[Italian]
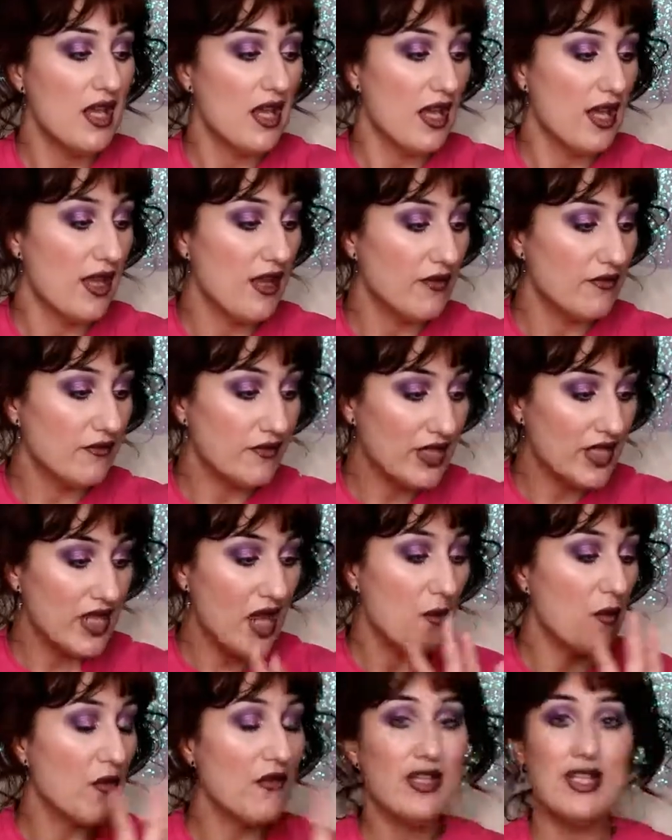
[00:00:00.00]
E
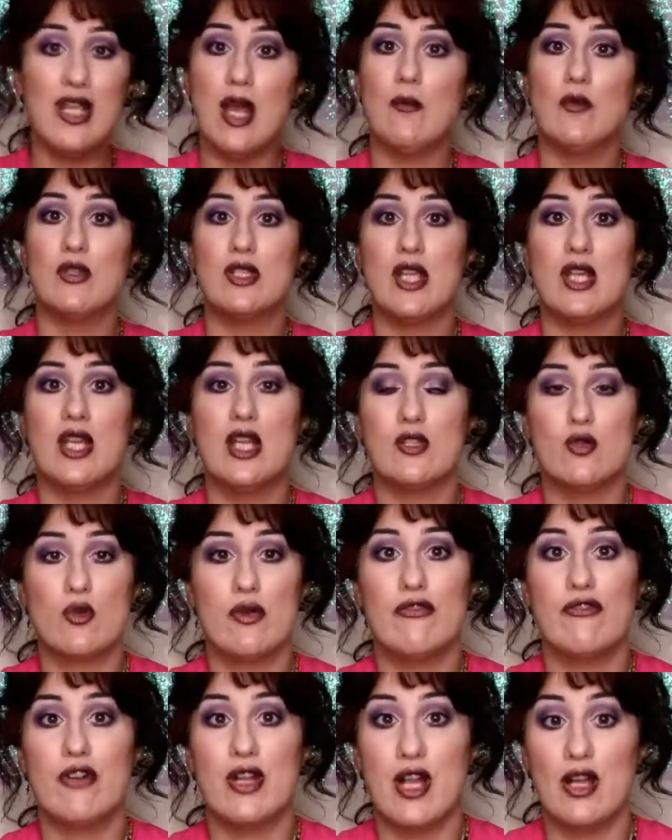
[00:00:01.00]
vediamo, vediamo se riesco
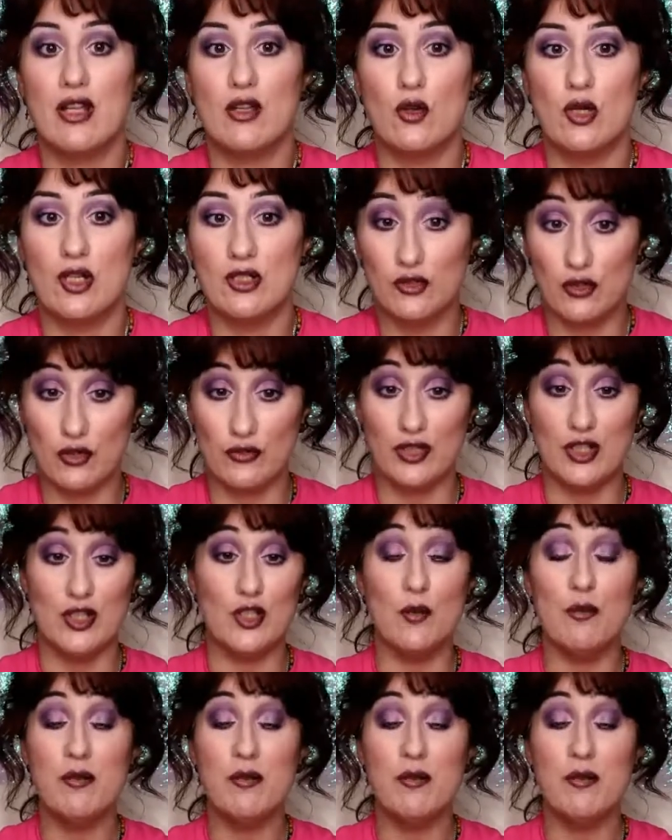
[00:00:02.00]
a fare anche un altro video.